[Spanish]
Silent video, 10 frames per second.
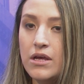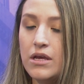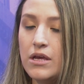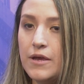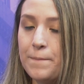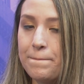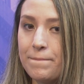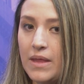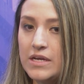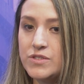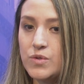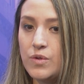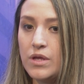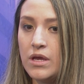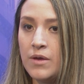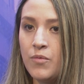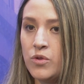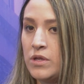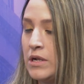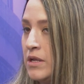Em, estudié
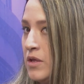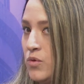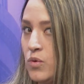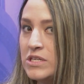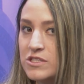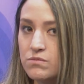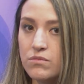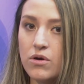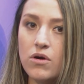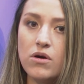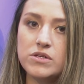hotelería y turismo,